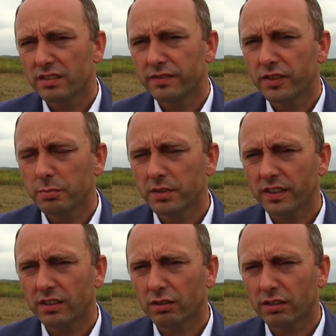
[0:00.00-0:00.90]
firmy,
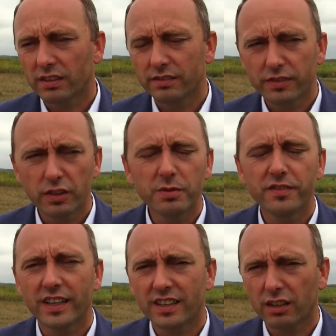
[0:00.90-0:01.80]
wiatro, firmy
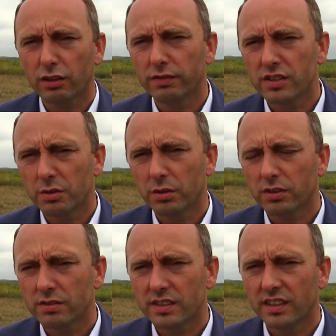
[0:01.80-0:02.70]
wiatrakowe
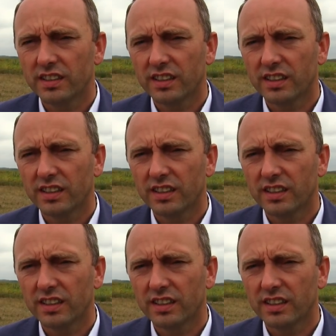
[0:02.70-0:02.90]
działające